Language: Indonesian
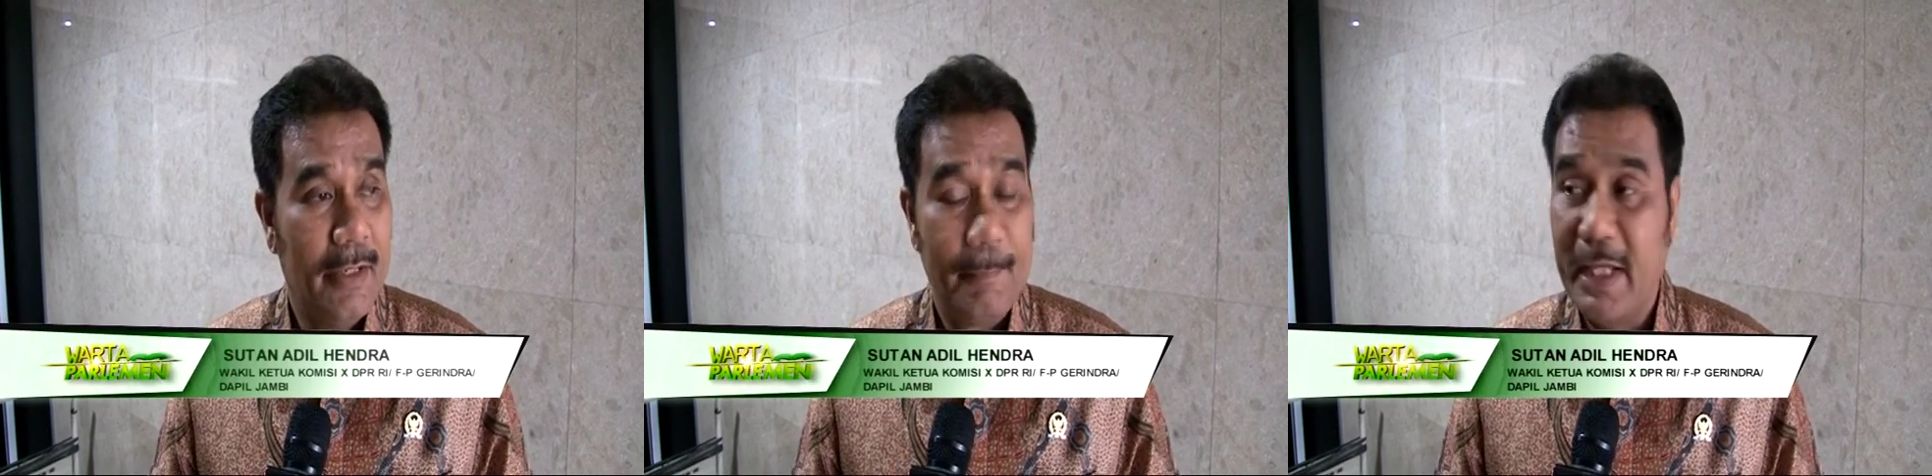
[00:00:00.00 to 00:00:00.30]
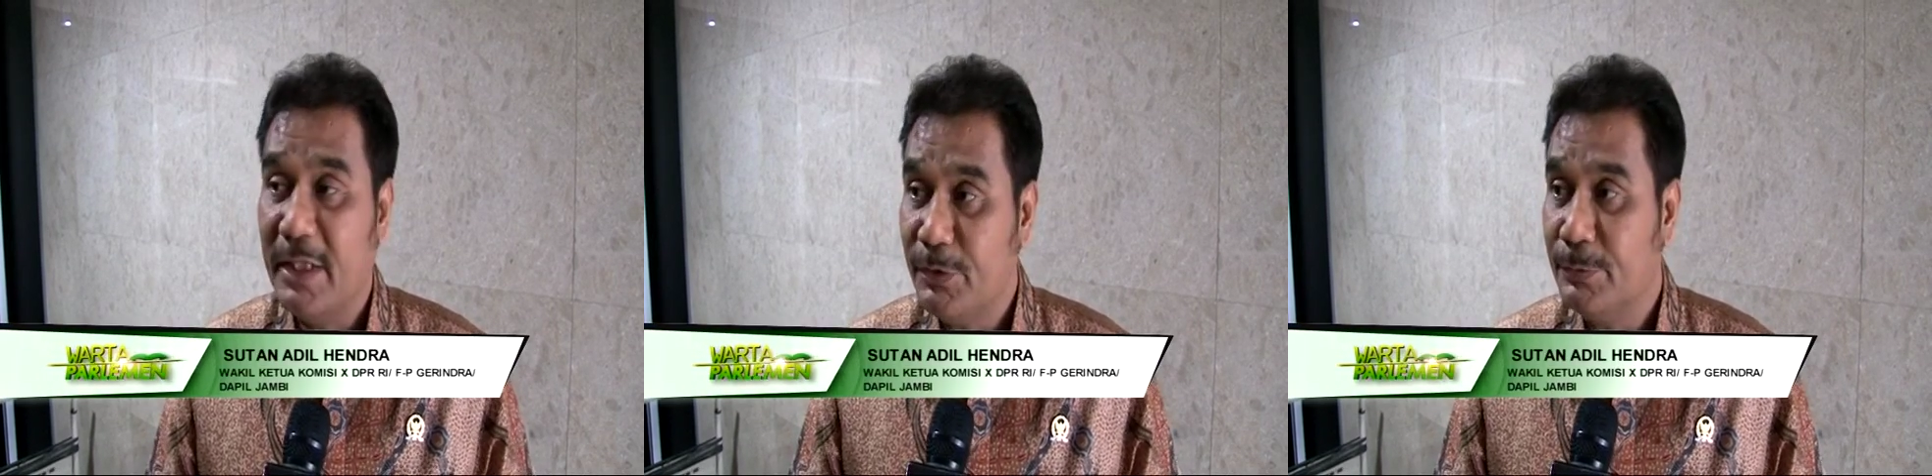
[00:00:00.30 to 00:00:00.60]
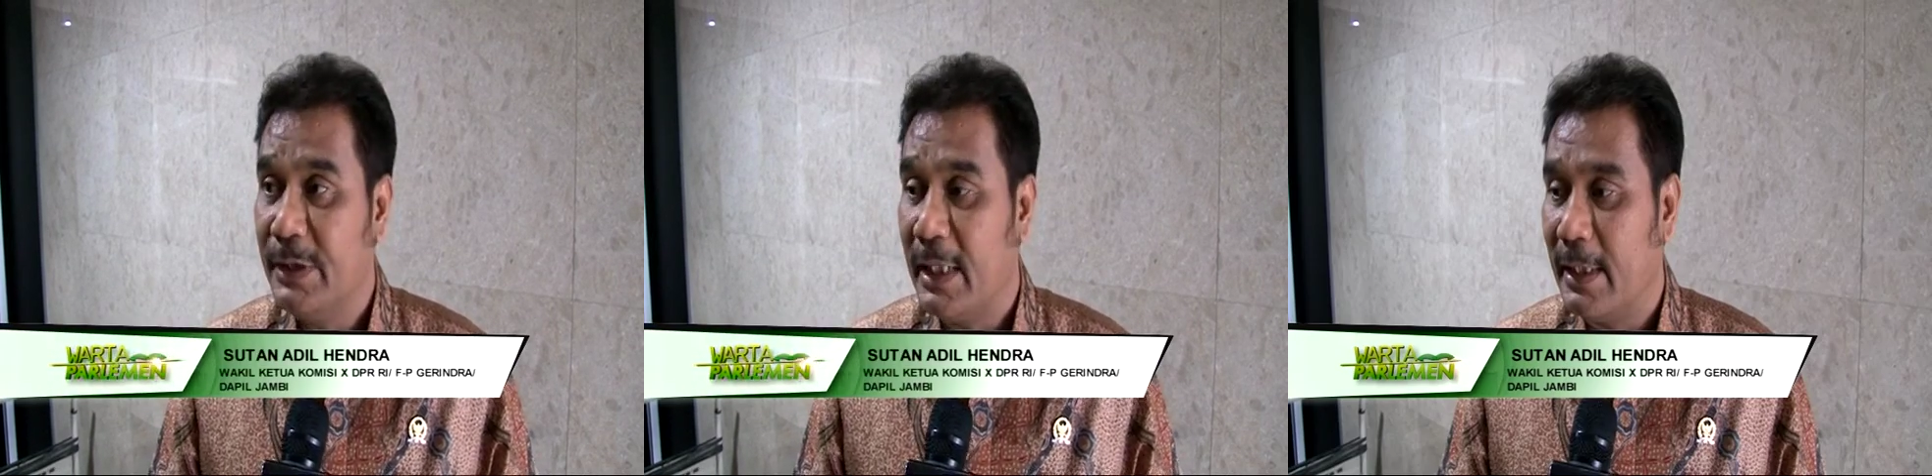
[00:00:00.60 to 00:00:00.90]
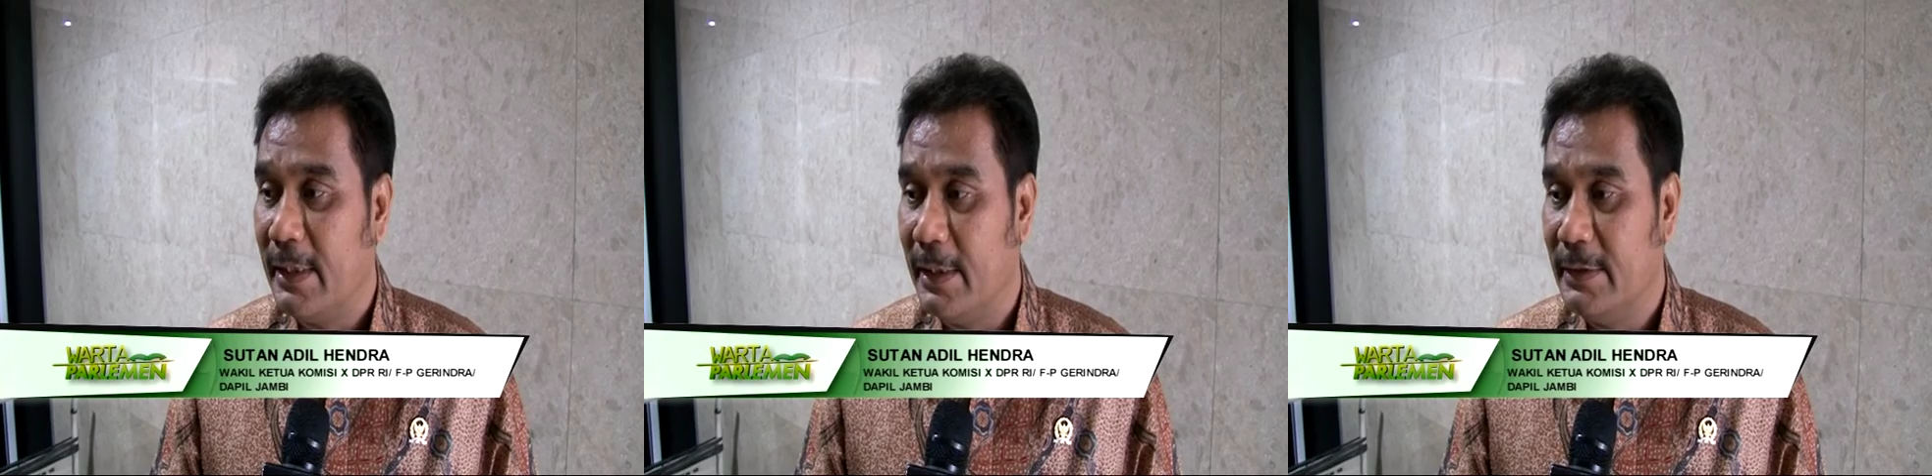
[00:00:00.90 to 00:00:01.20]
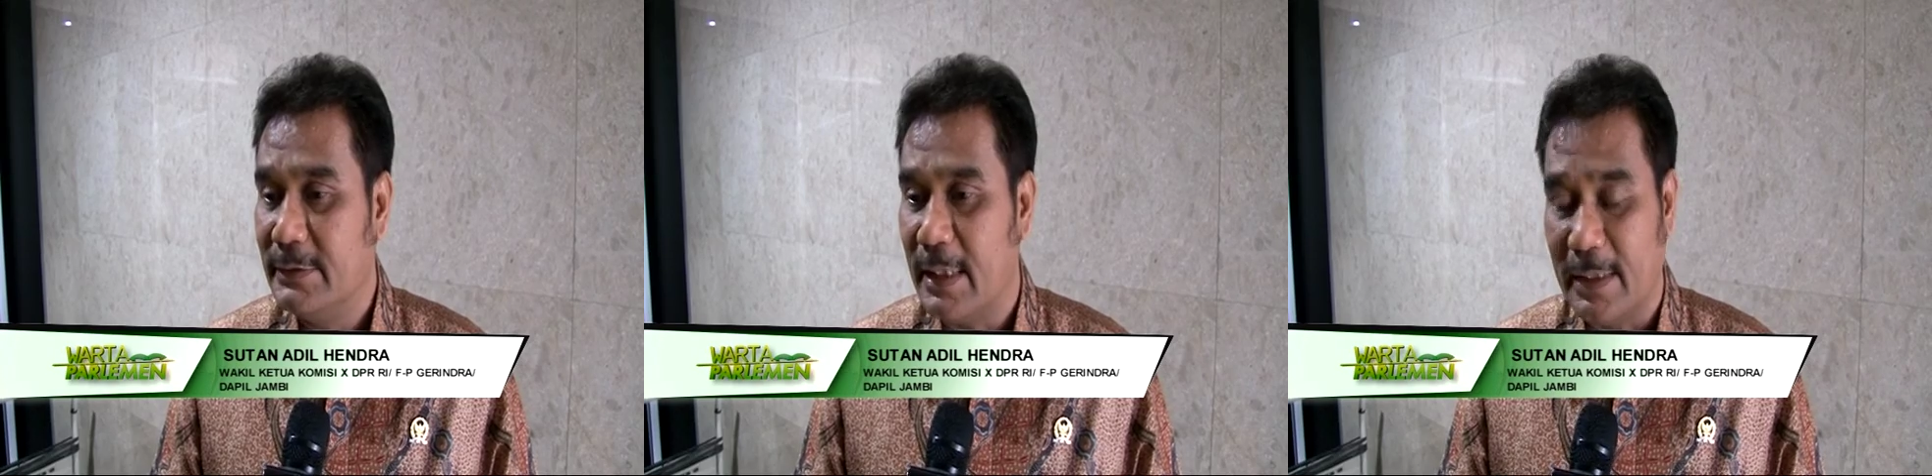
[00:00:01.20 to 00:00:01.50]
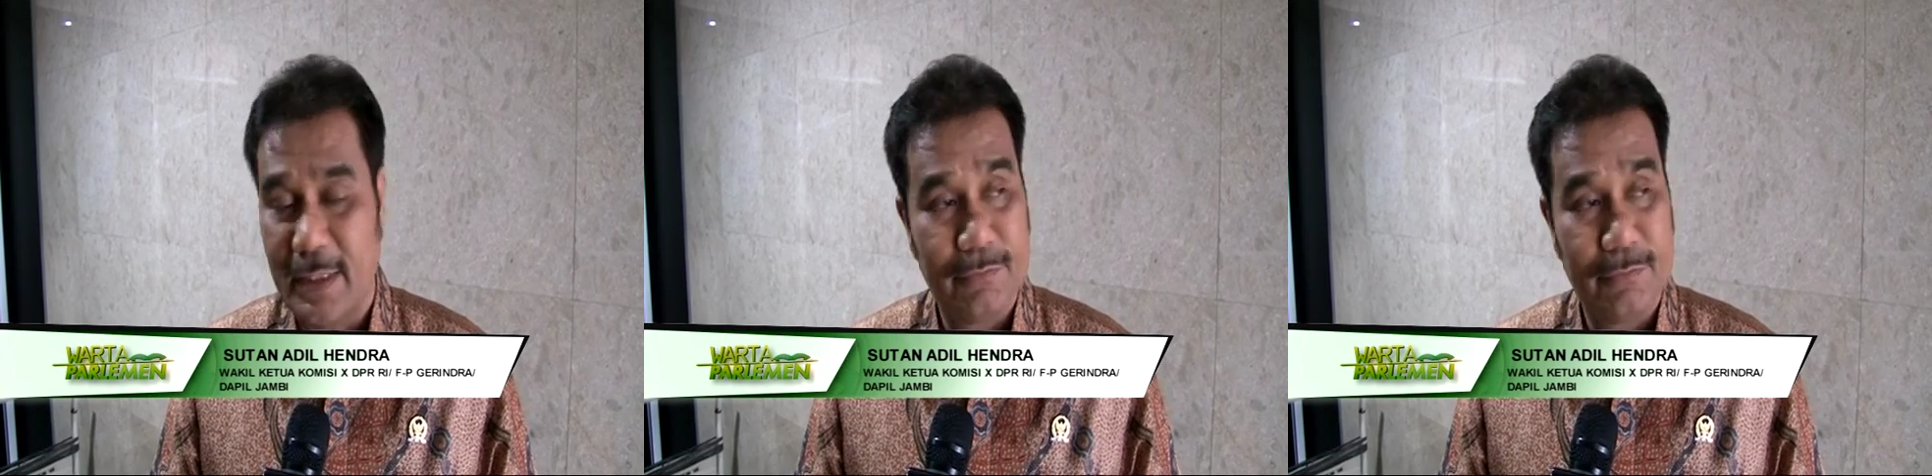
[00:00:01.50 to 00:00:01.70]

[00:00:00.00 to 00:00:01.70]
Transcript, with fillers: venue yang ada di sana